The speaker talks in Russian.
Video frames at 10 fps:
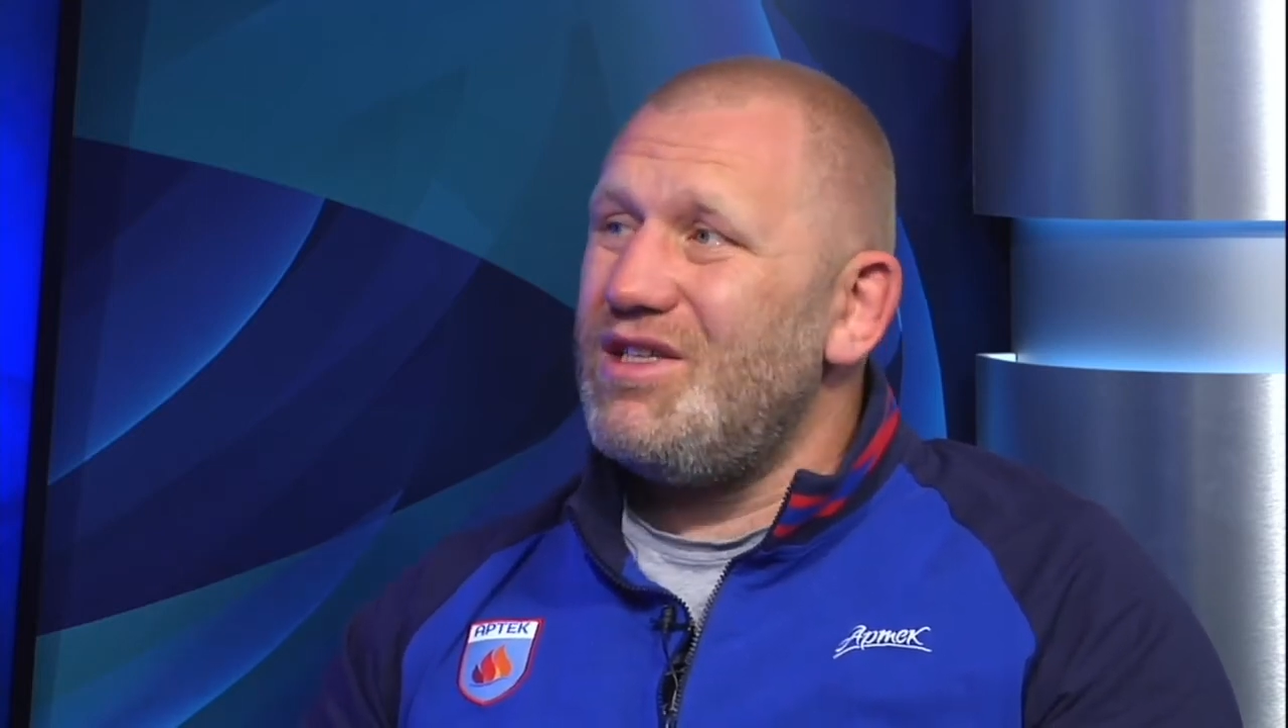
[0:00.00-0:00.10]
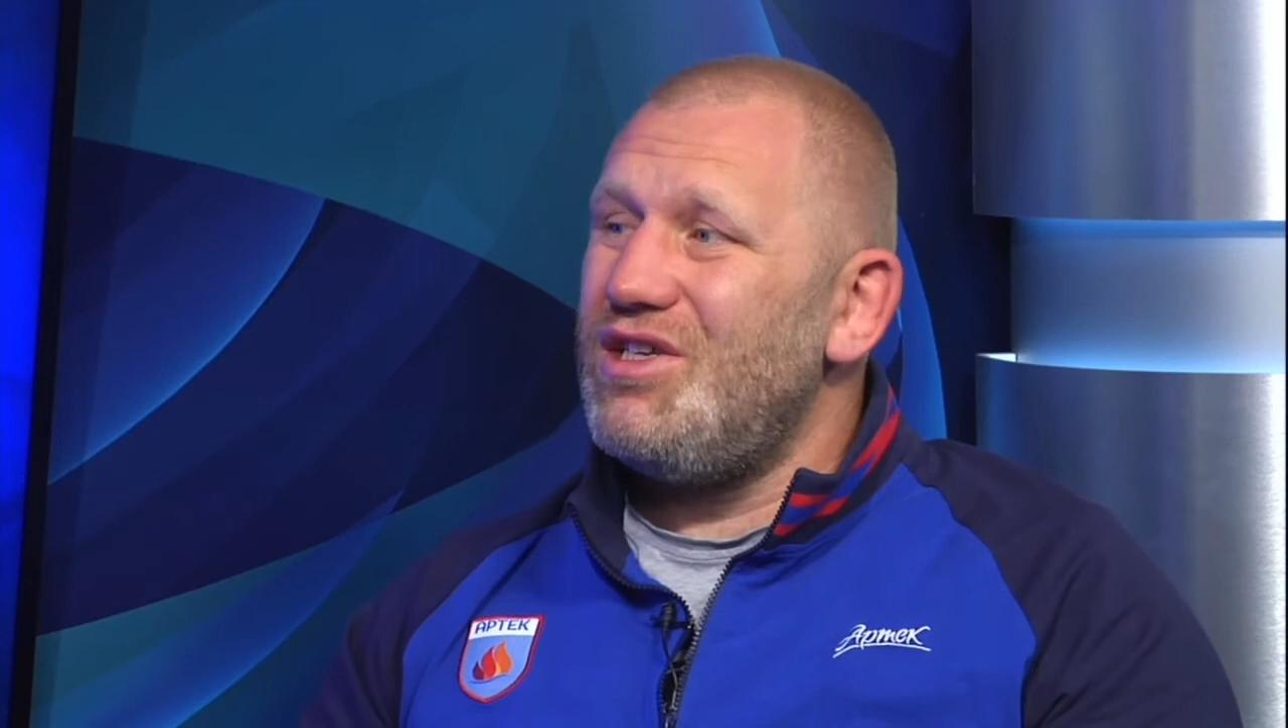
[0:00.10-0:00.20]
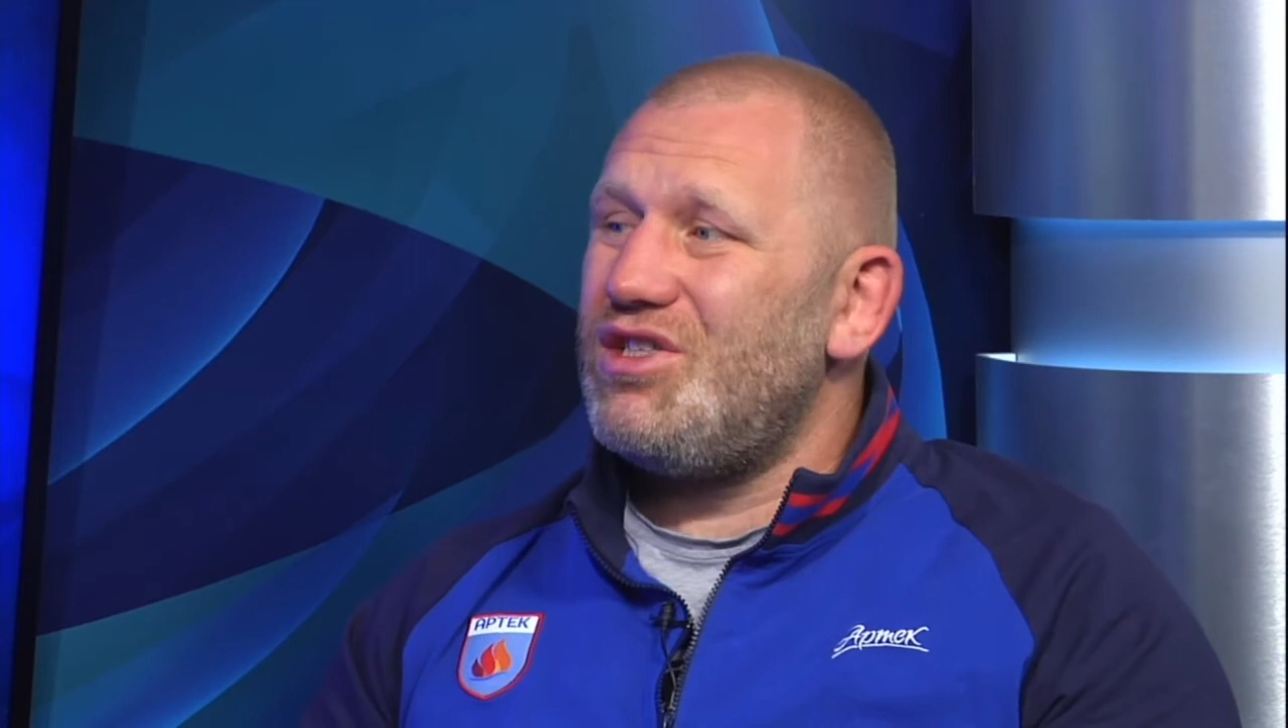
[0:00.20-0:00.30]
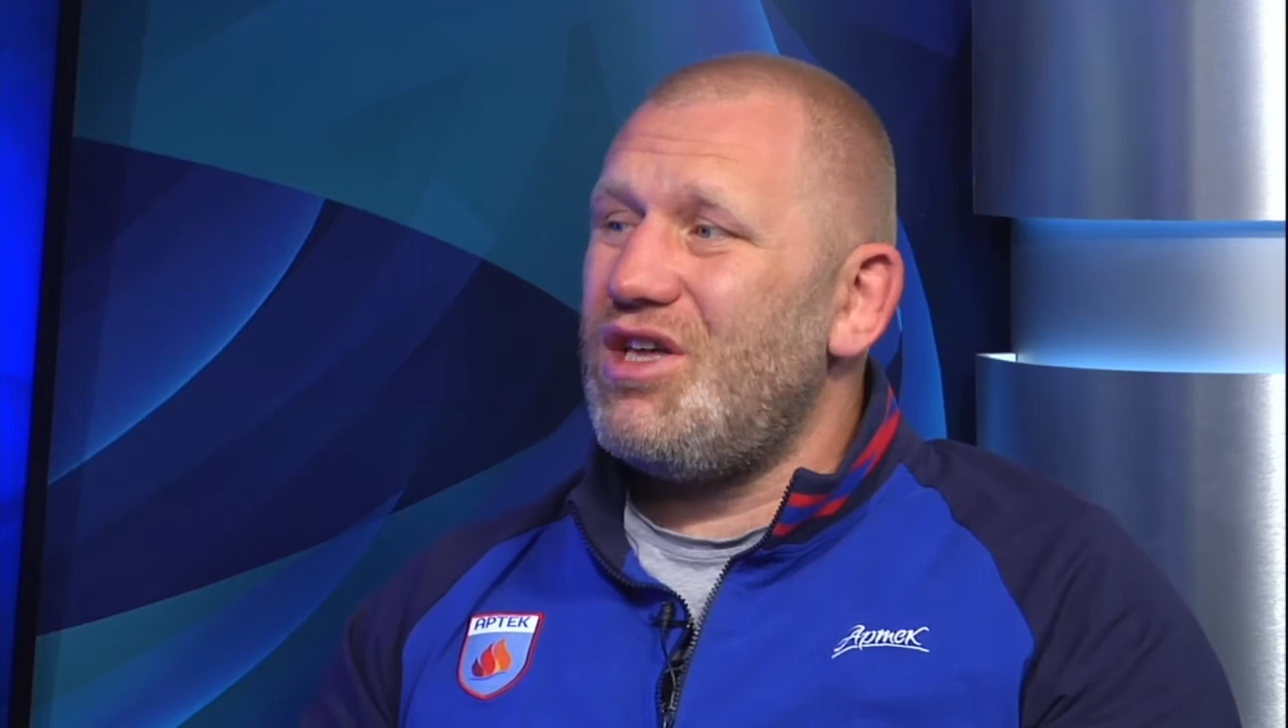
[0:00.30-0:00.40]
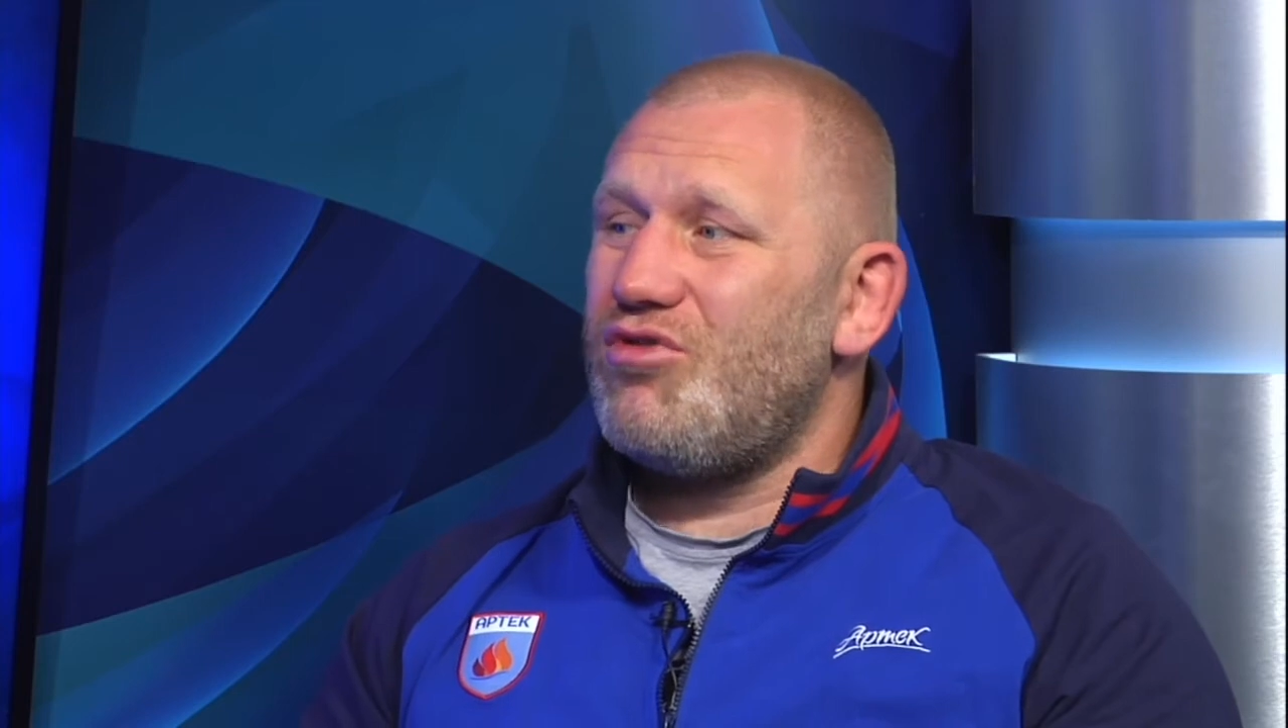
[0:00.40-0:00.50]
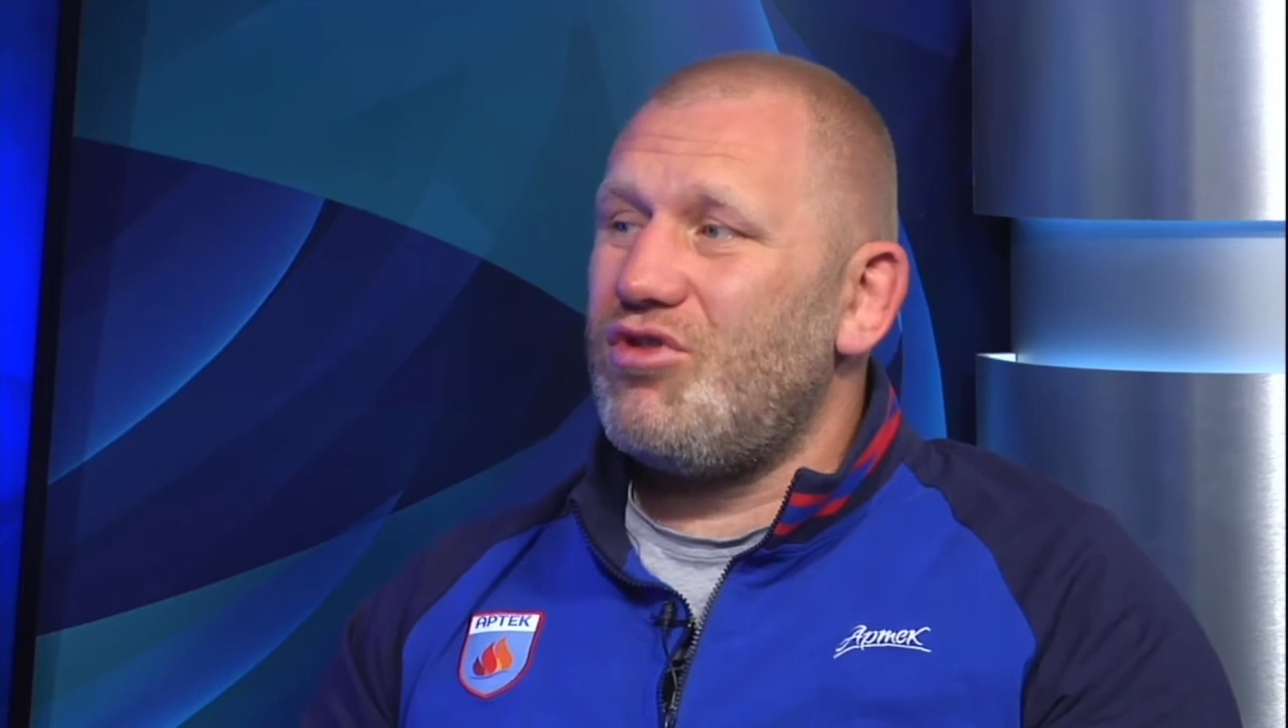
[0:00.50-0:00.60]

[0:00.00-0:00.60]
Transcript: не считаю,